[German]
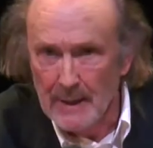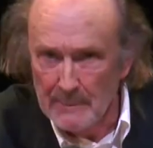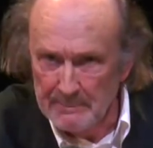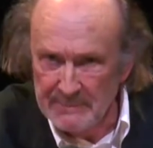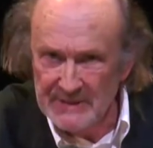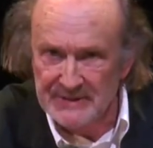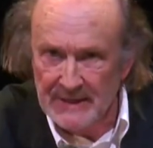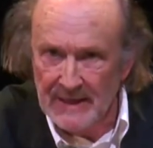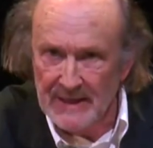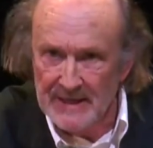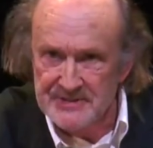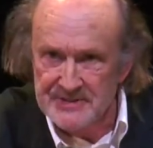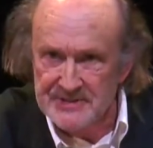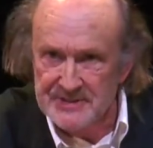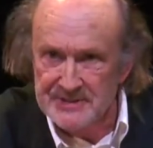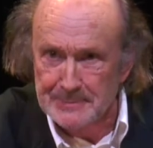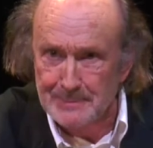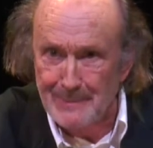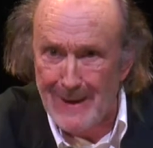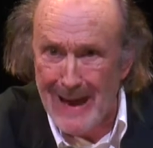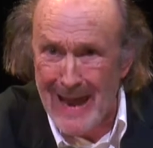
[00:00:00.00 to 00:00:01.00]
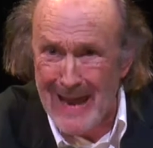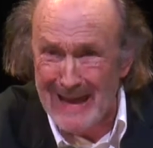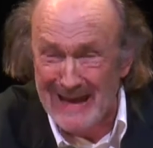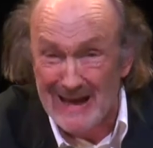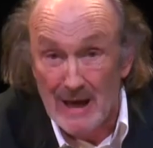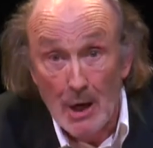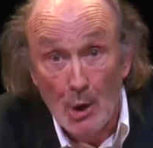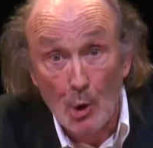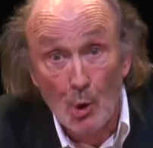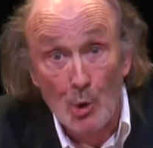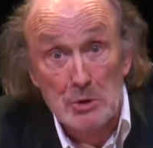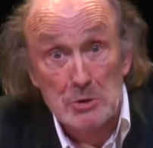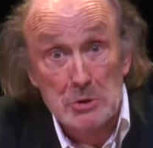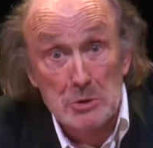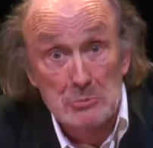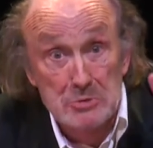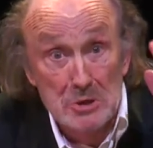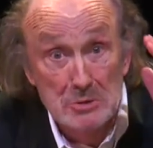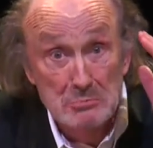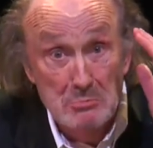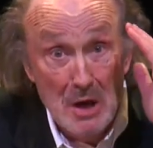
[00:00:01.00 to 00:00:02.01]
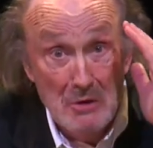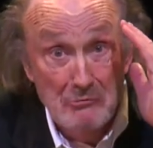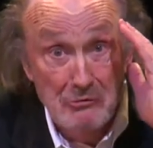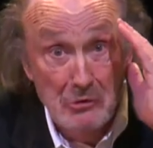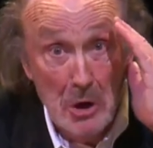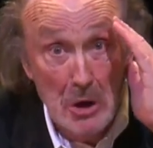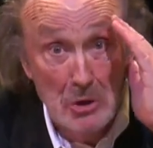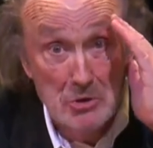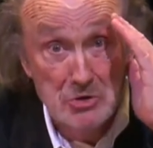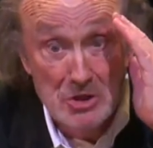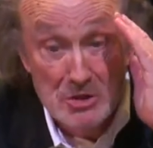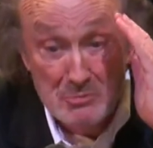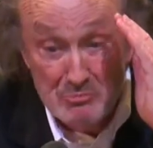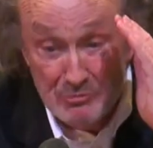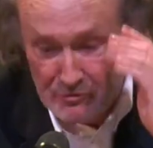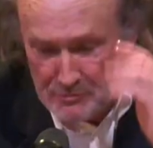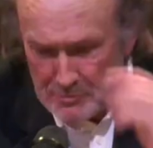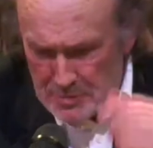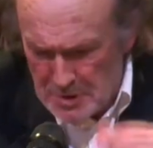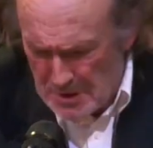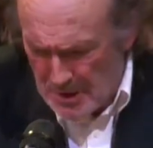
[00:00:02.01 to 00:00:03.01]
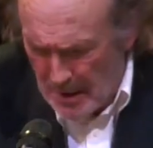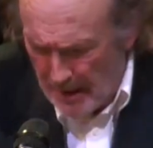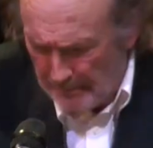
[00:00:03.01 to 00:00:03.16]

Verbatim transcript: bitte, es ist Mai. Ui, du wird meine Frau schimpfen.